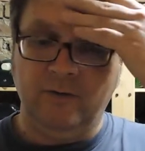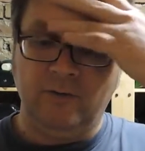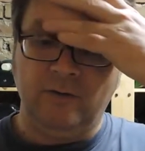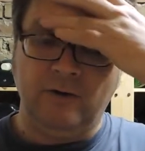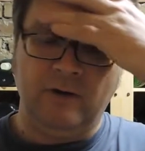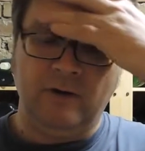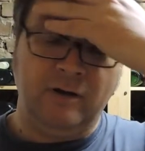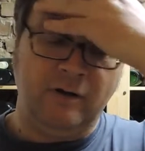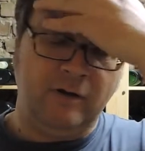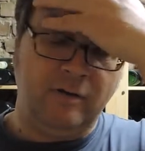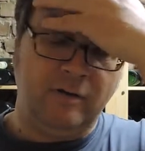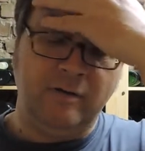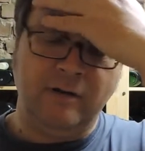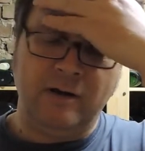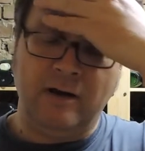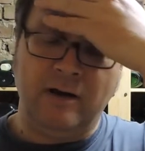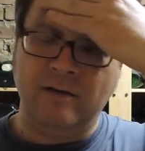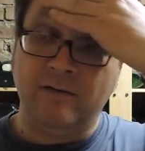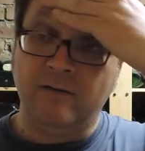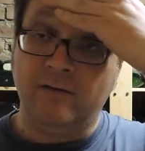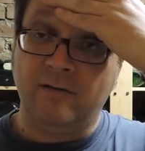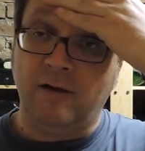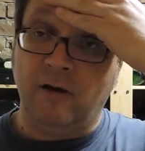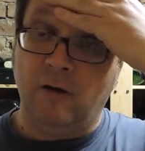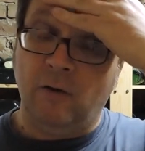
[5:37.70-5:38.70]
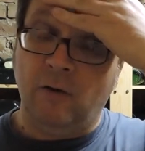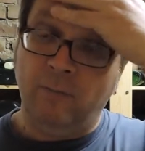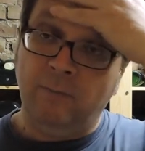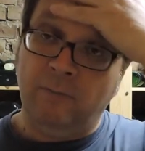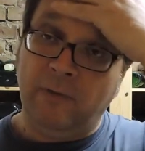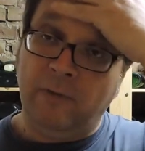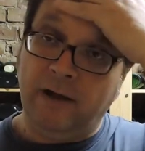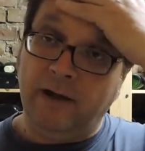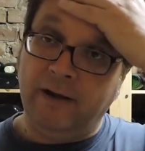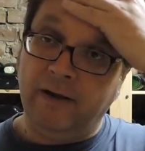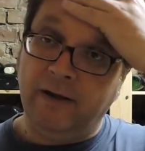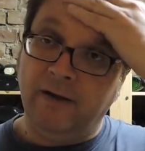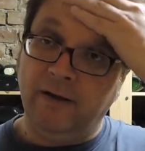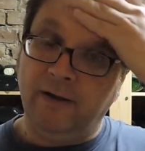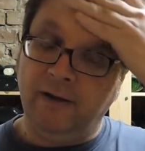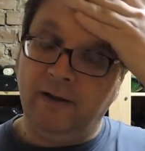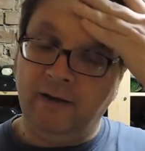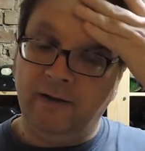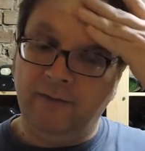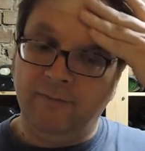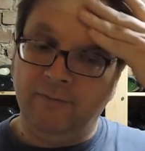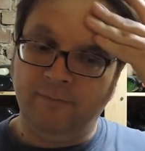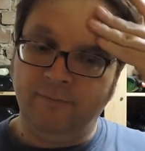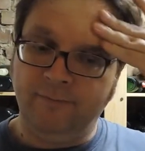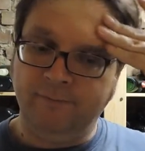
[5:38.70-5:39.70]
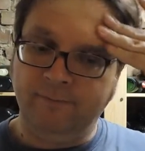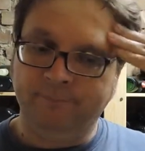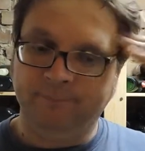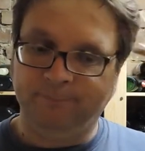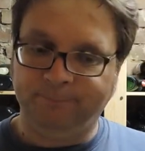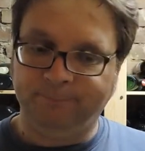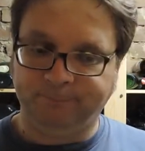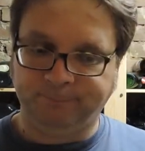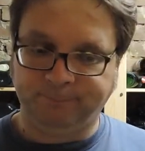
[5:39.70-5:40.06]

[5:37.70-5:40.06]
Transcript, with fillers: sondern es sind alles traubeneigene Hefen.